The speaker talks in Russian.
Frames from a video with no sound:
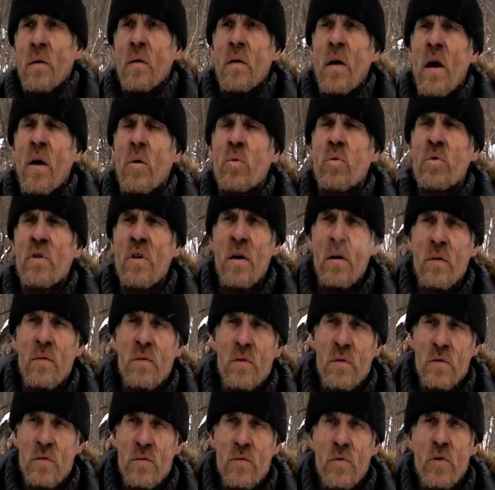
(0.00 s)
Я куда
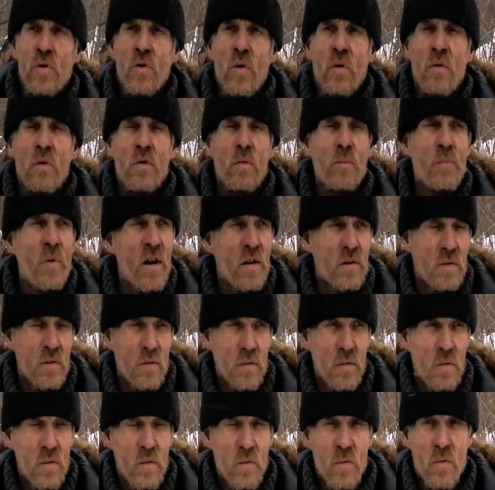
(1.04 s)
вот свое вот мясо,
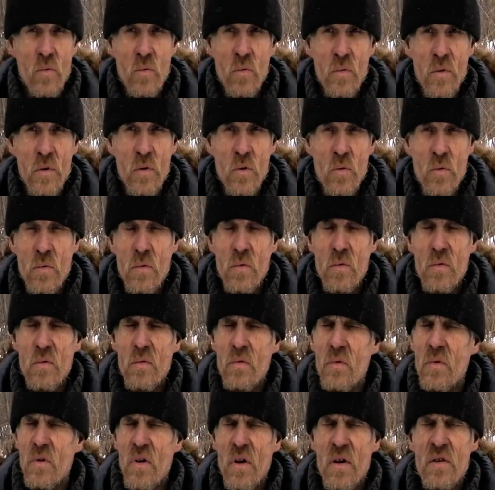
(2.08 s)
вот
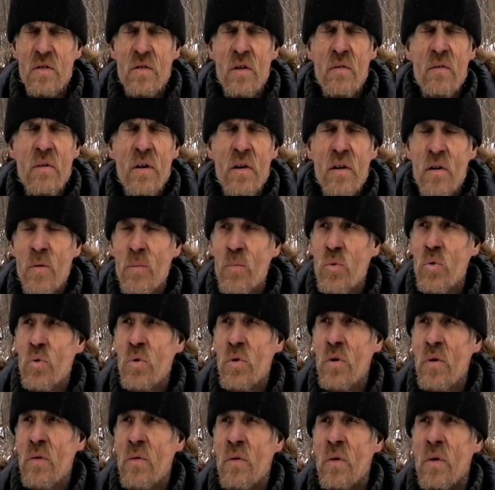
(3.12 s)
я сдавать не
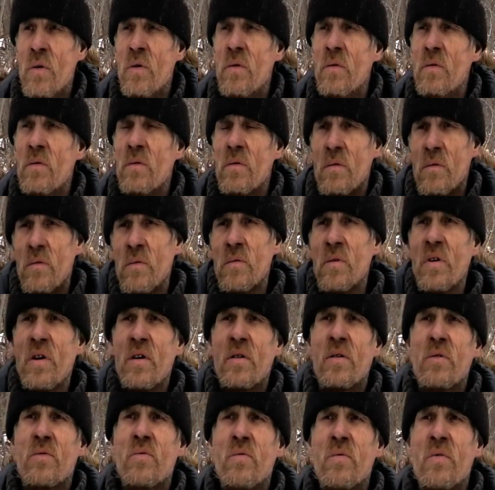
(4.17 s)
буду его
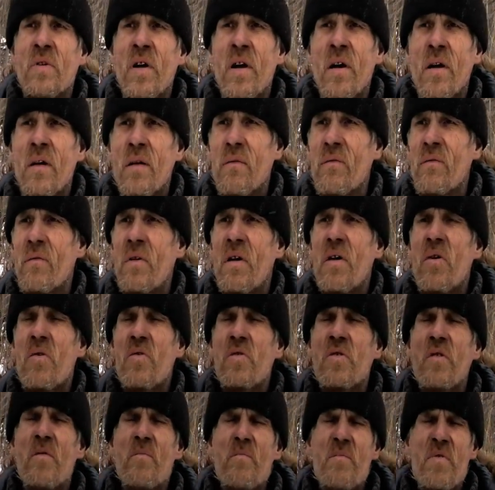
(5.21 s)
куда-то туда,
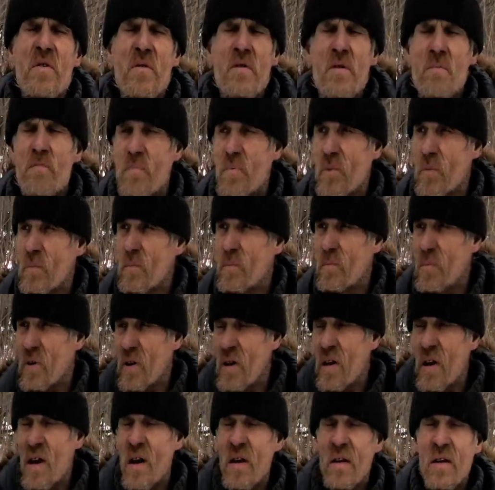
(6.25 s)
какое-то
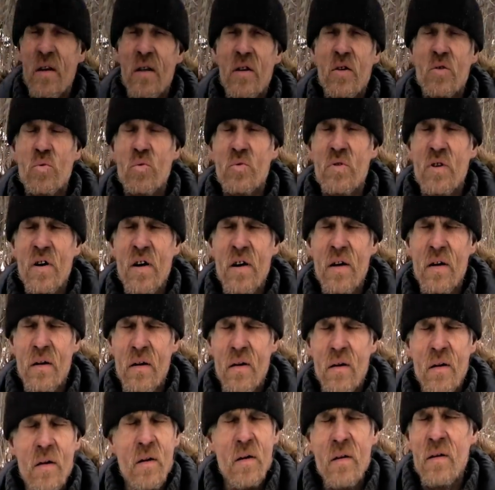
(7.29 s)
мероприятие или туда.
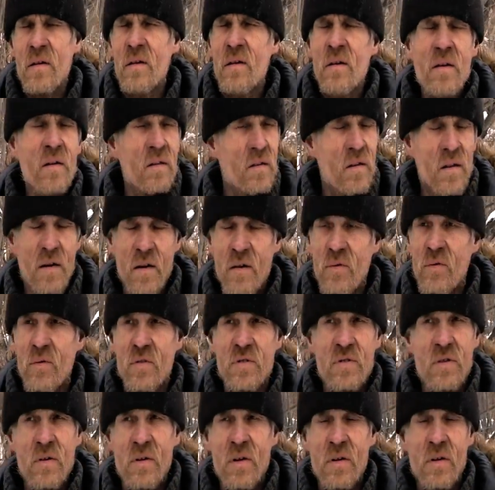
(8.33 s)
Нет, я его
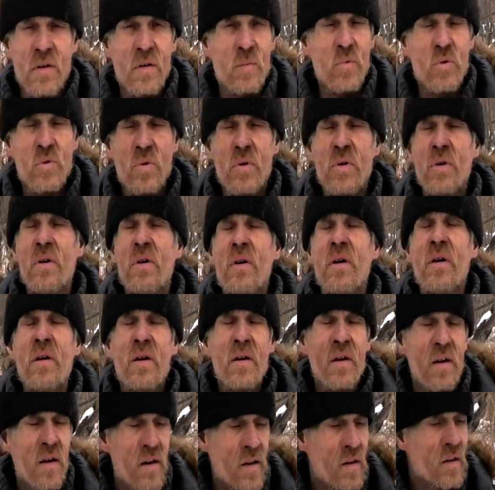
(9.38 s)
сдавать не буду.
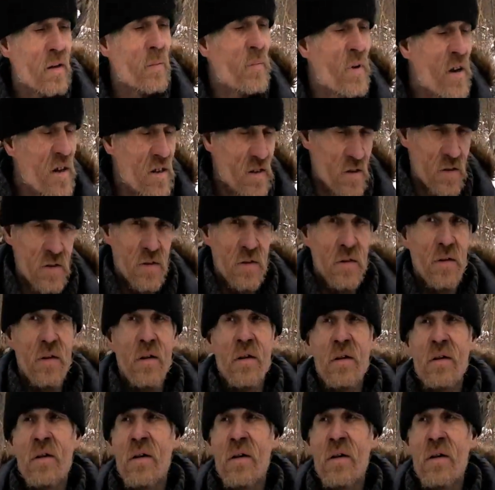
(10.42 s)
Я это мясо же для